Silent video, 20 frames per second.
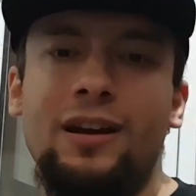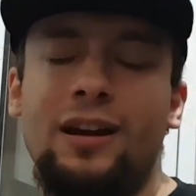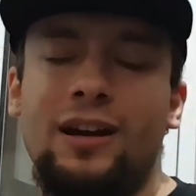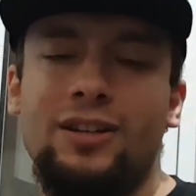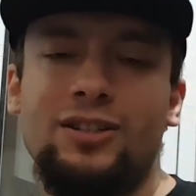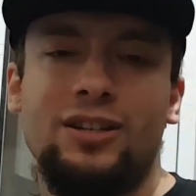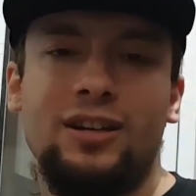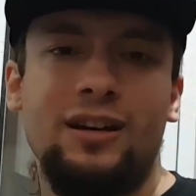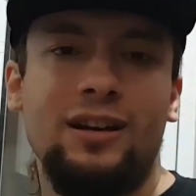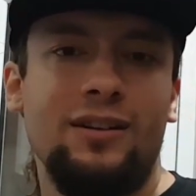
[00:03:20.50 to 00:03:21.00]

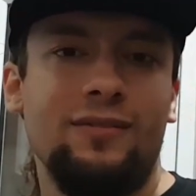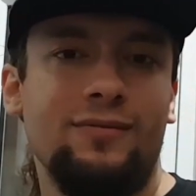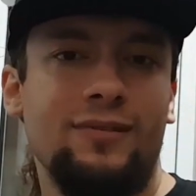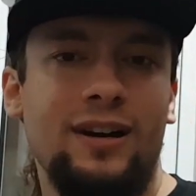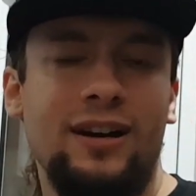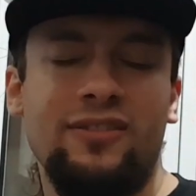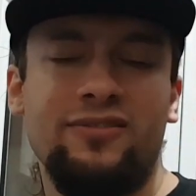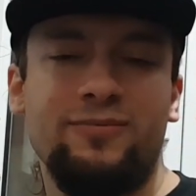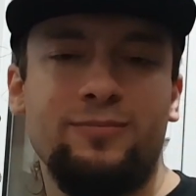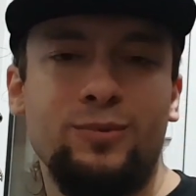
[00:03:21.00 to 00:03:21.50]
Ancak
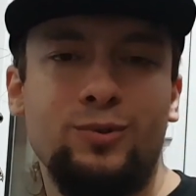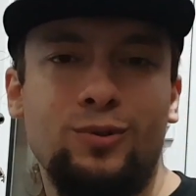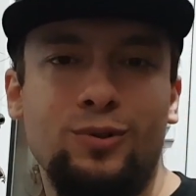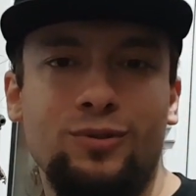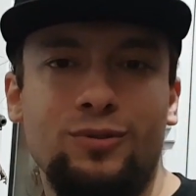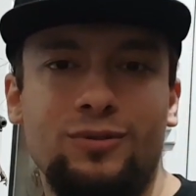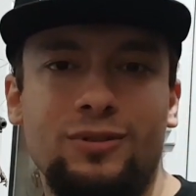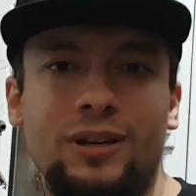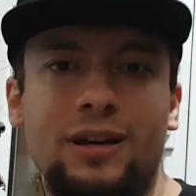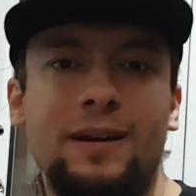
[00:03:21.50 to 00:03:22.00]
Valve bu
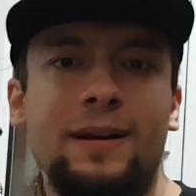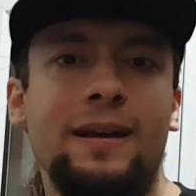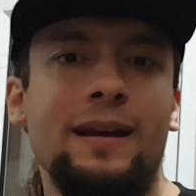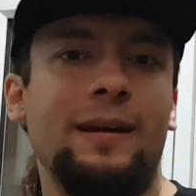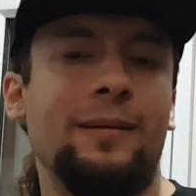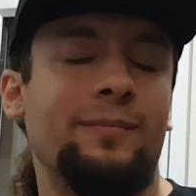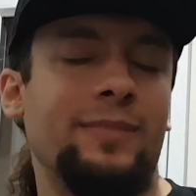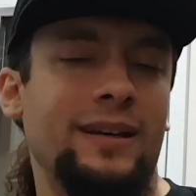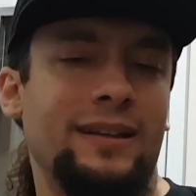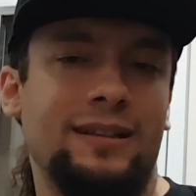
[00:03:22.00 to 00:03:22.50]
konuda
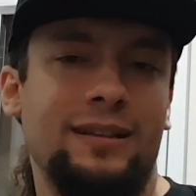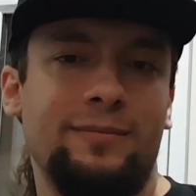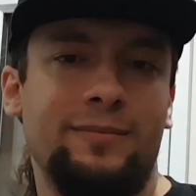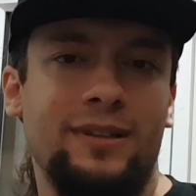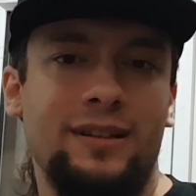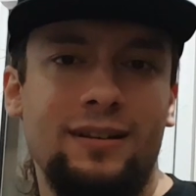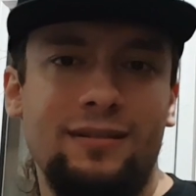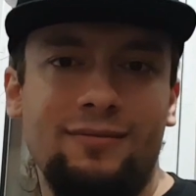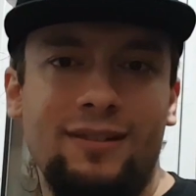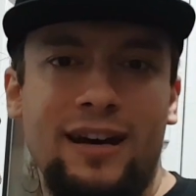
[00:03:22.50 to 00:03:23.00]
pek de
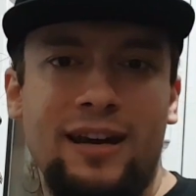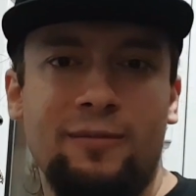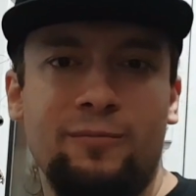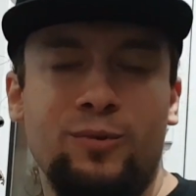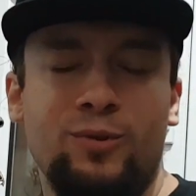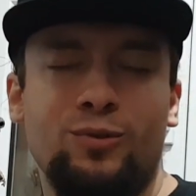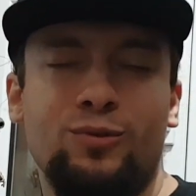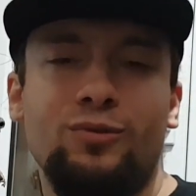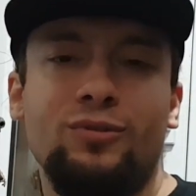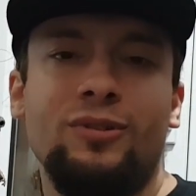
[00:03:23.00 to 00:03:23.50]
bilgi
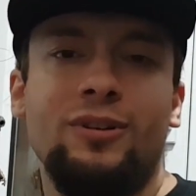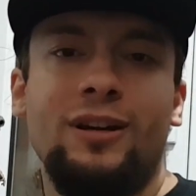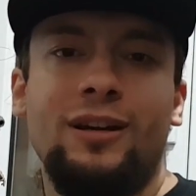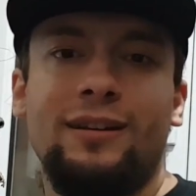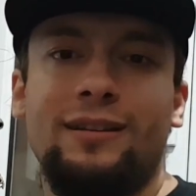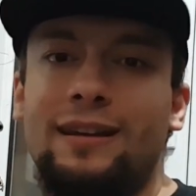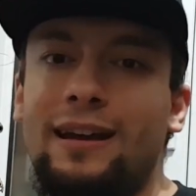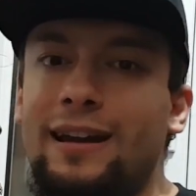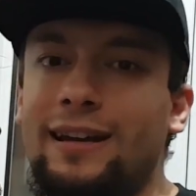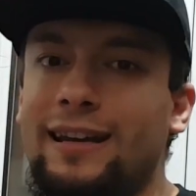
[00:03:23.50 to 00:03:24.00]
vermiyordu.
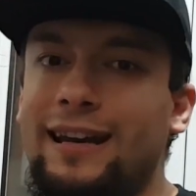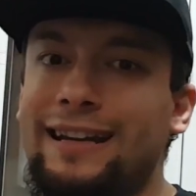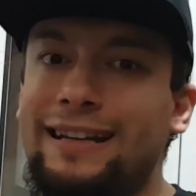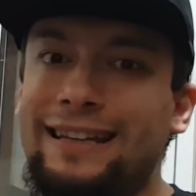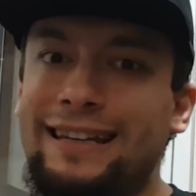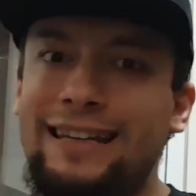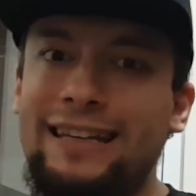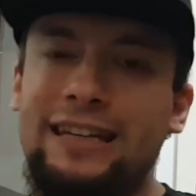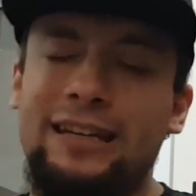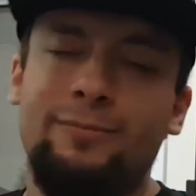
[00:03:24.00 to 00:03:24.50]
Derken
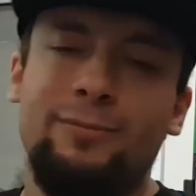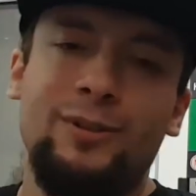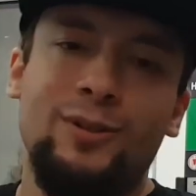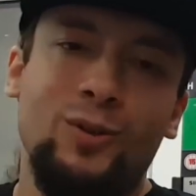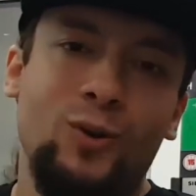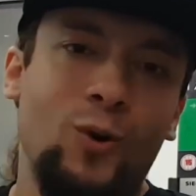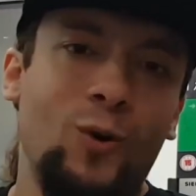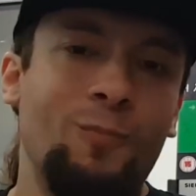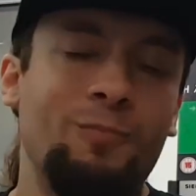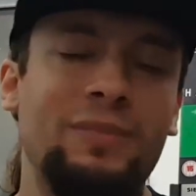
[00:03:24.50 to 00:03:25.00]

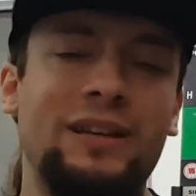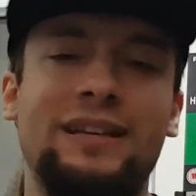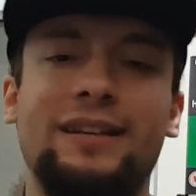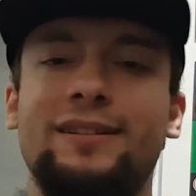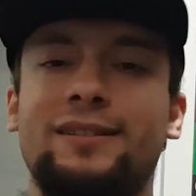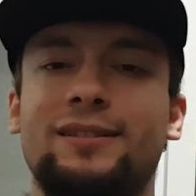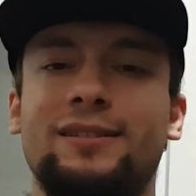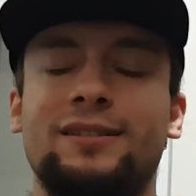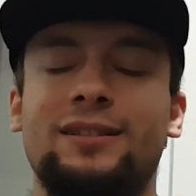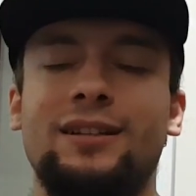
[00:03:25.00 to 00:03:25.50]
2011
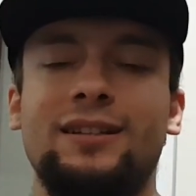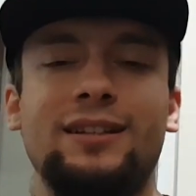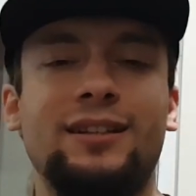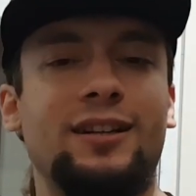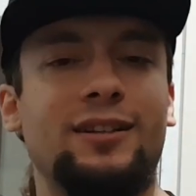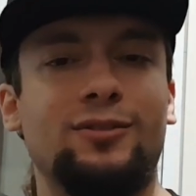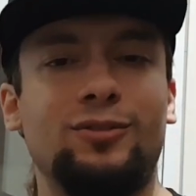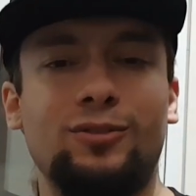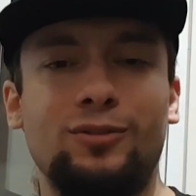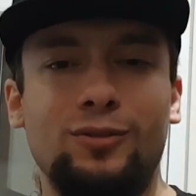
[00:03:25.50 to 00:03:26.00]
yılında
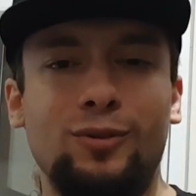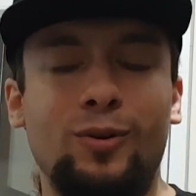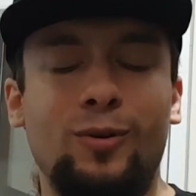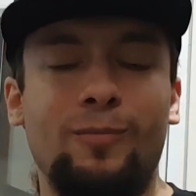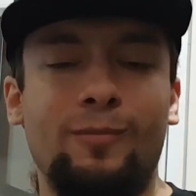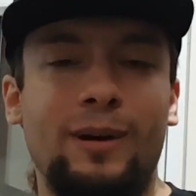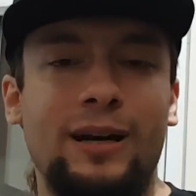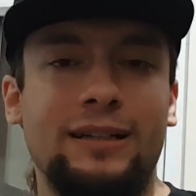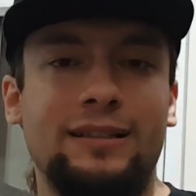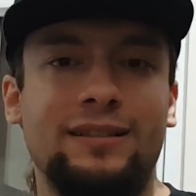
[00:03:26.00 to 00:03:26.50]
yine Doug
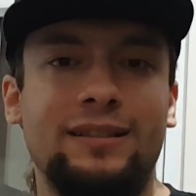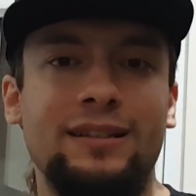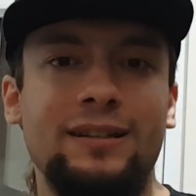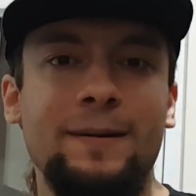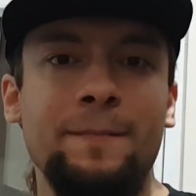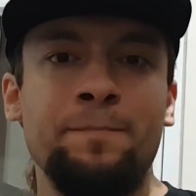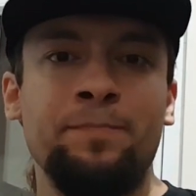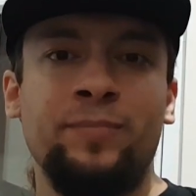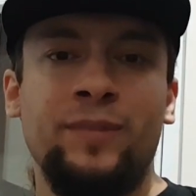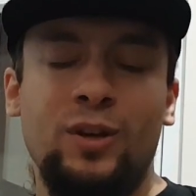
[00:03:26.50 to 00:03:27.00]
Lombardi
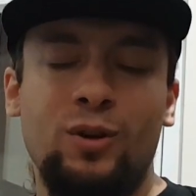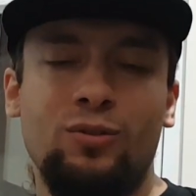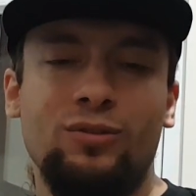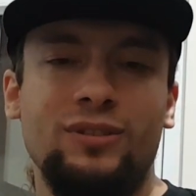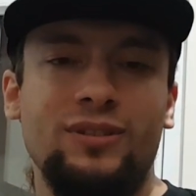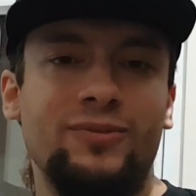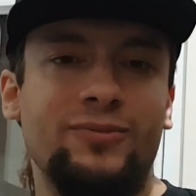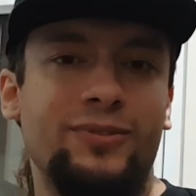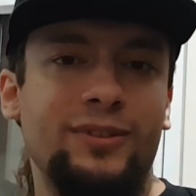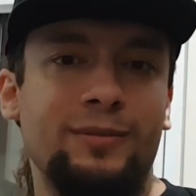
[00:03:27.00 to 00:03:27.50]

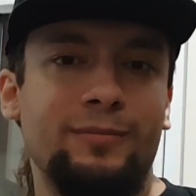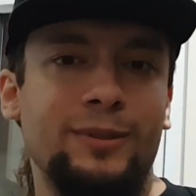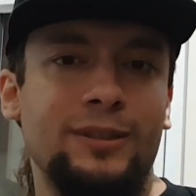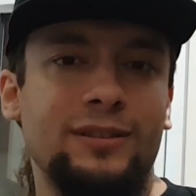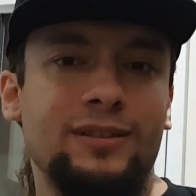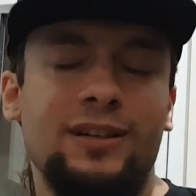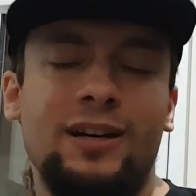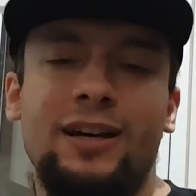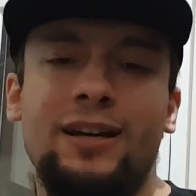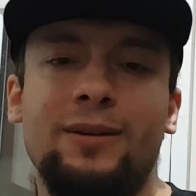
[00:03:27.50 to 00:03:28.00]
Gordon
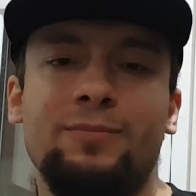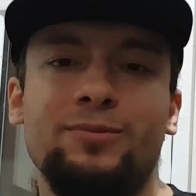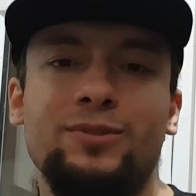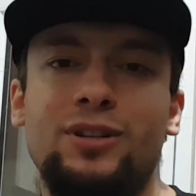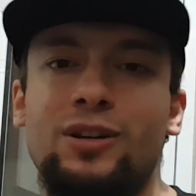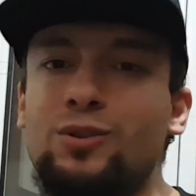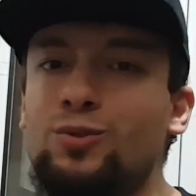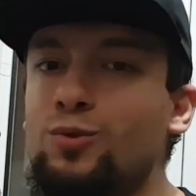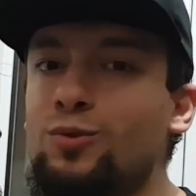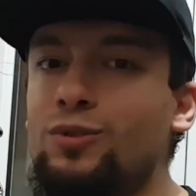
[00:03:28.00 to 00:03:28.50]
Freeman'ın daha
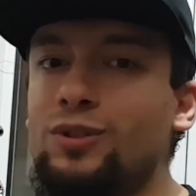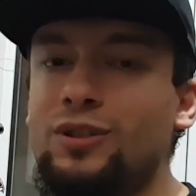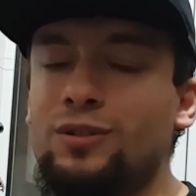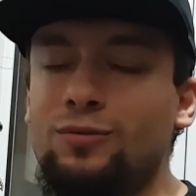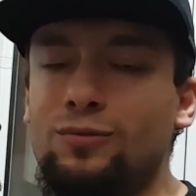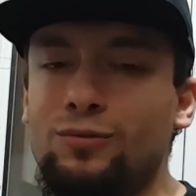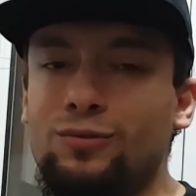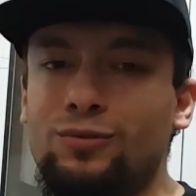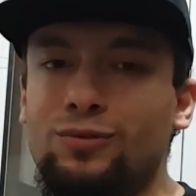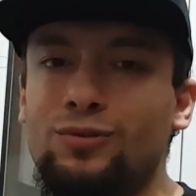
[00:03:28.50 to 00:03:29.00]
yapacak çok şey
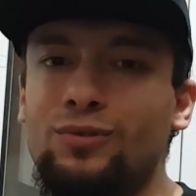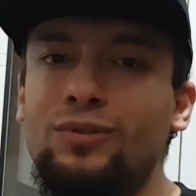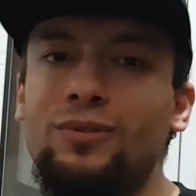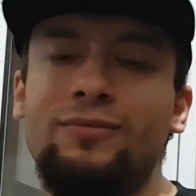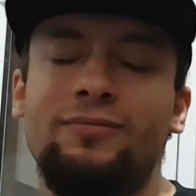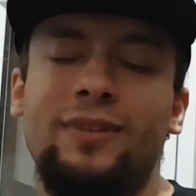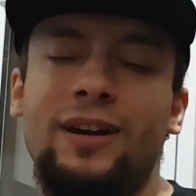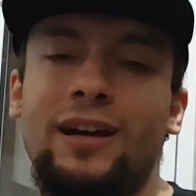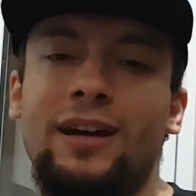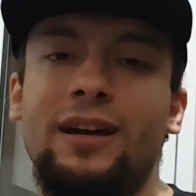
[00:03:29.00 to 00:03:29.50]
olduğunu
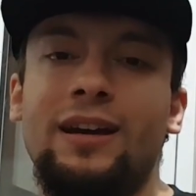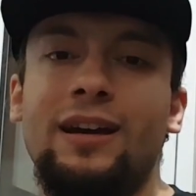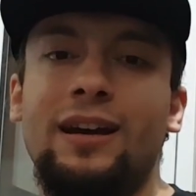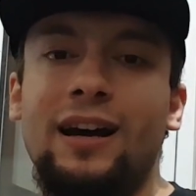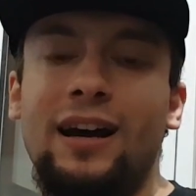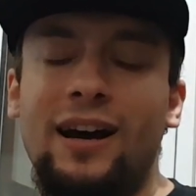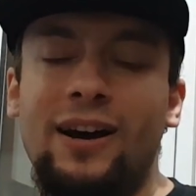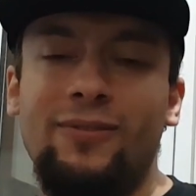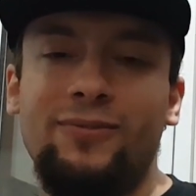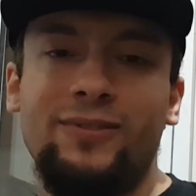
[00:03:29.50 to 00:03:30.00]
ve
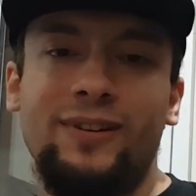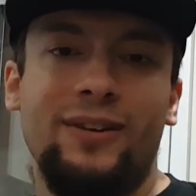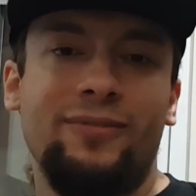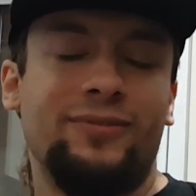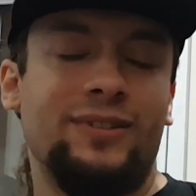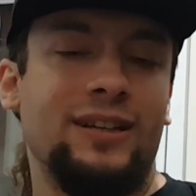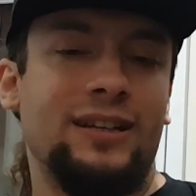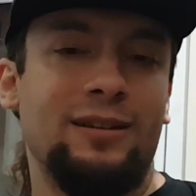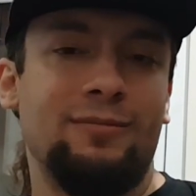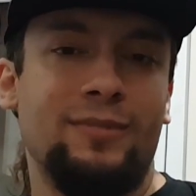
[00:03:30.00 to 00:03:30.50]

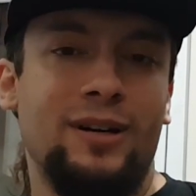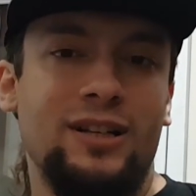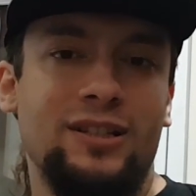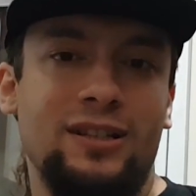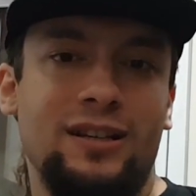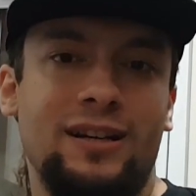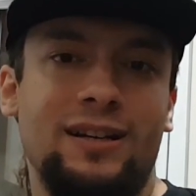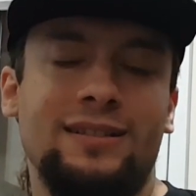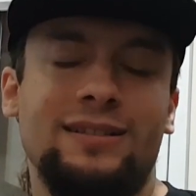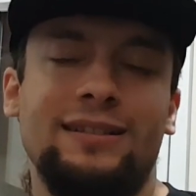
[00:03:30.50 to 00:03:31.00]
Half-Life'daki
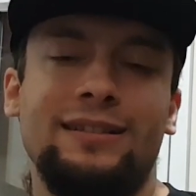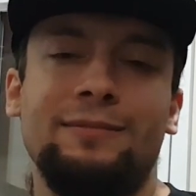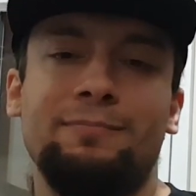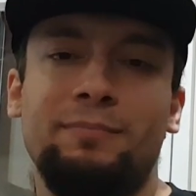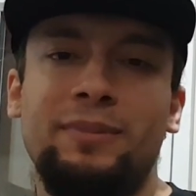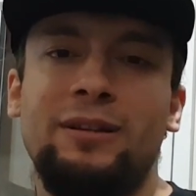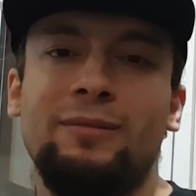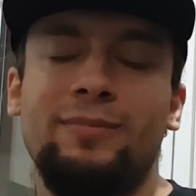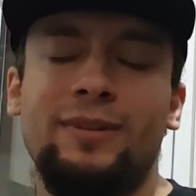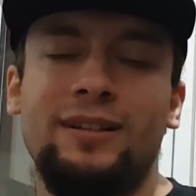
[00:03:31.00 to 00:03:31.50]
macerasının
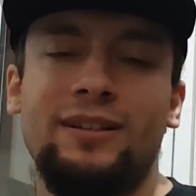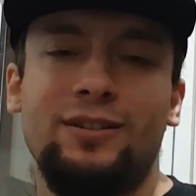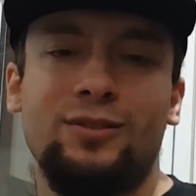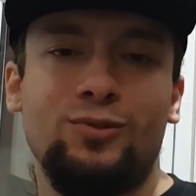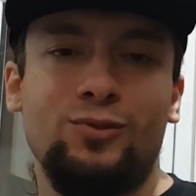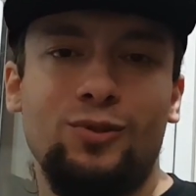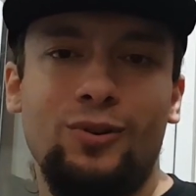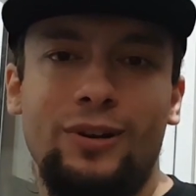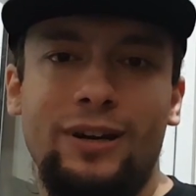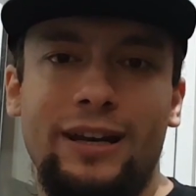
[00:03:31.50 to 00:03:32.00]
bitmediğini
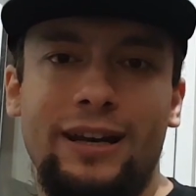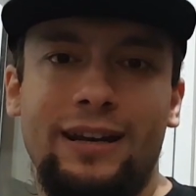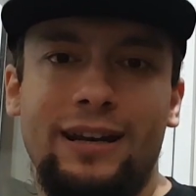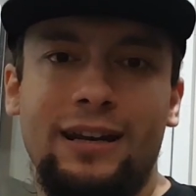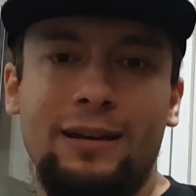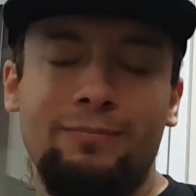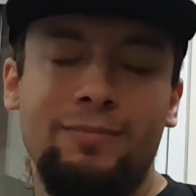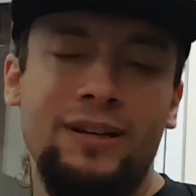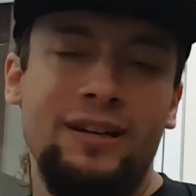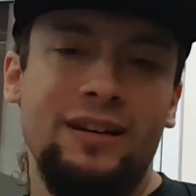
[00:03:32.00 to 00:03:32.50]

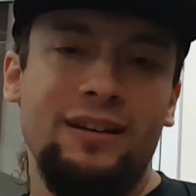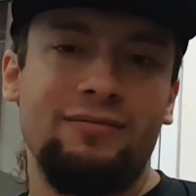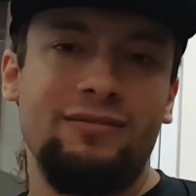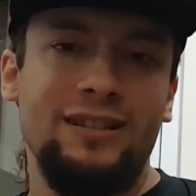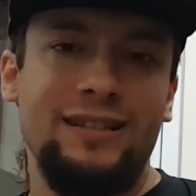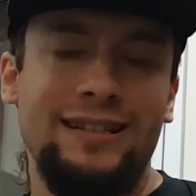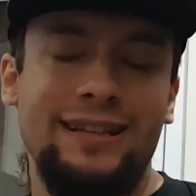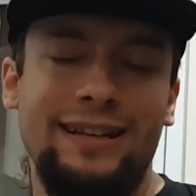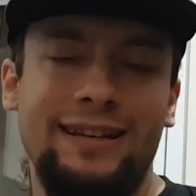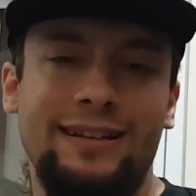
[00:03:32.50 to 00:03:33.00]
söyleyerek bir nevi
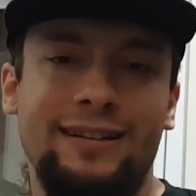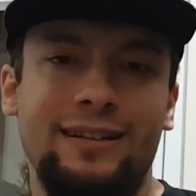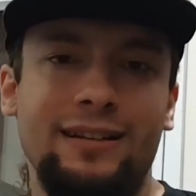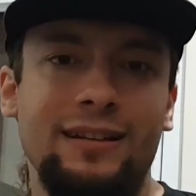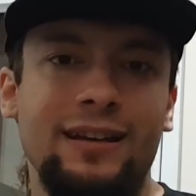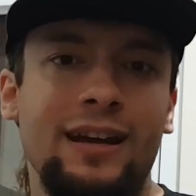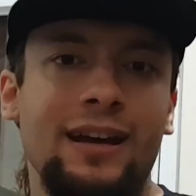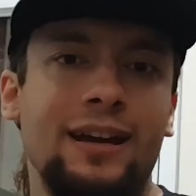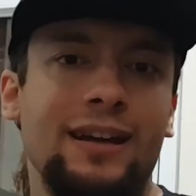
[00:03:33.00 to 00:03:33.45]
serinin